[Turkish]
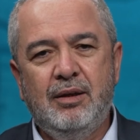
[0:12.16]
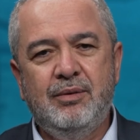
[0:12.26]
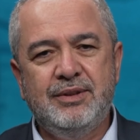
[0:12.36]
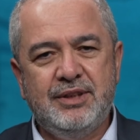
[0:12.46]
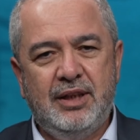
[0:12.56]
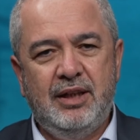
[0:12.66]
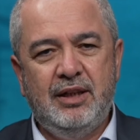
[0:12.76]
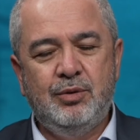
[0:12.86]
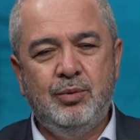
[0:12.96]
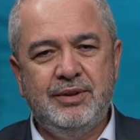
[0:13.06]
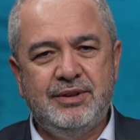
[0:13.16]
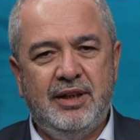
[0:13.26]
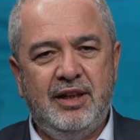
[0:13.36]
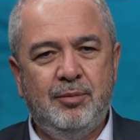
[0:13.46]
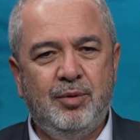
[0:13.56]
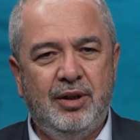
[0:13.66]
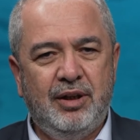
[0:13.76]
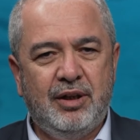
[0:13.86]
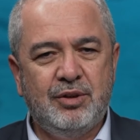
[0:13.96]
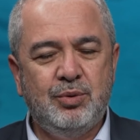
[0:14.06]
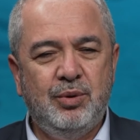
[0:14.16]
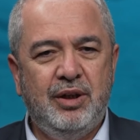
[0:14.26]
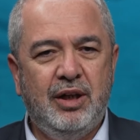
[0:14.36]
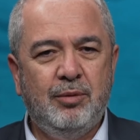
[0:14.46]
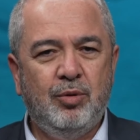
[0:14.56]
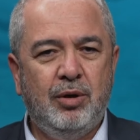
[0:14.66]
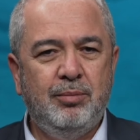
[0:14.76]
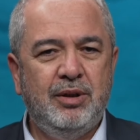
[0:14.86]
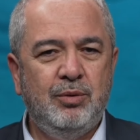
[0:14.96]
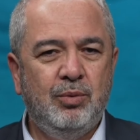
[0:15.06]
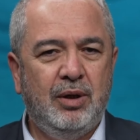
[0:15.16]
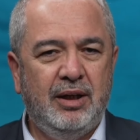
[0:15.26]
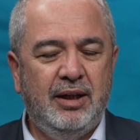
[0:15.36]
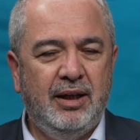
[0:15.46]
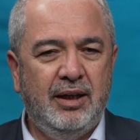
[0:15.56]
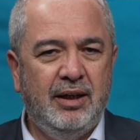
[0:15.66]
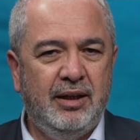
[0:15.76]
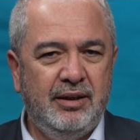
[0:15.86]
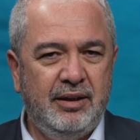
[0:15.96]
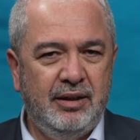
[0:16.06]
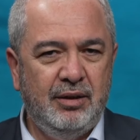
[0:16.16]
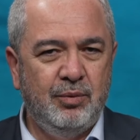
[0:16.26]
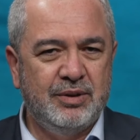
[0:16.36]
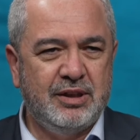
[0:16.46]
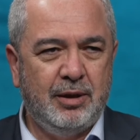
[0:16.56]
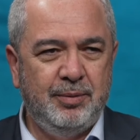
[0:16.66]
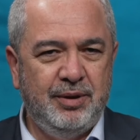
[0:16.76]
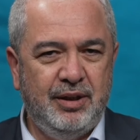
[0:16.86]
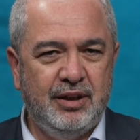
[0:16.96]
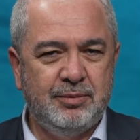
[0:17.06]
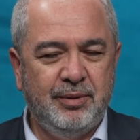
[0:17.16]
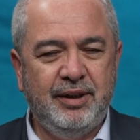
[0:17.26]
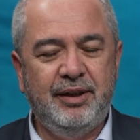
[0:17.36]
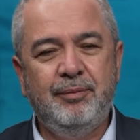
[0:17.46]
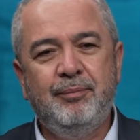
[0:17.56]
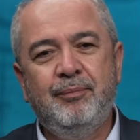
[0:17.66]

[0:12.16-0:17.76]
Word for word: Ve salatu ve selamu ala Resulina Muhammed ve ala alihi ve sahbihi ecmain.